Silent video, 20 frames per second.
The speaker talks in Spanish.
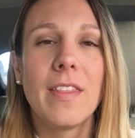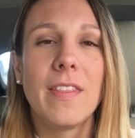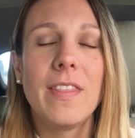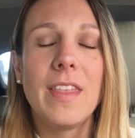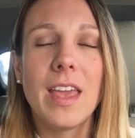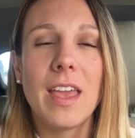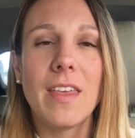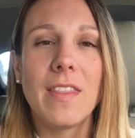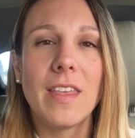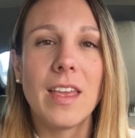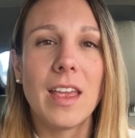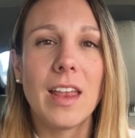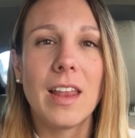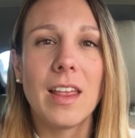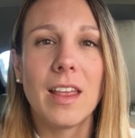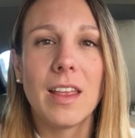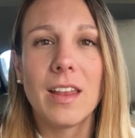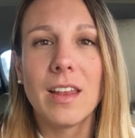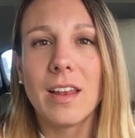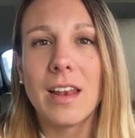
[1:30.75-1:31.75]
de,
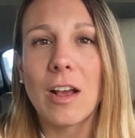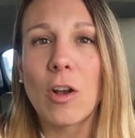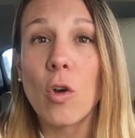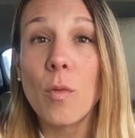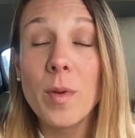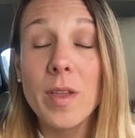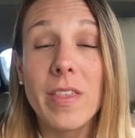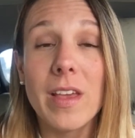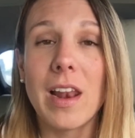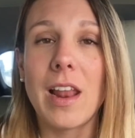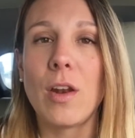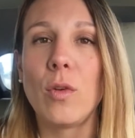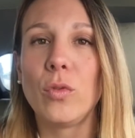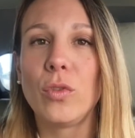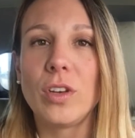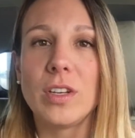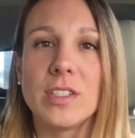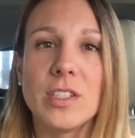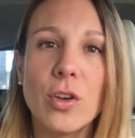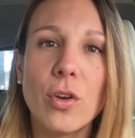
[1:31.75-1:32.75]
de la comida, la
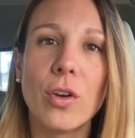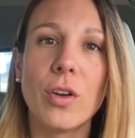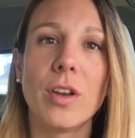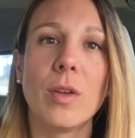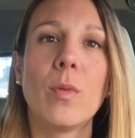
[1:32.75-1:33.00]
nutrición,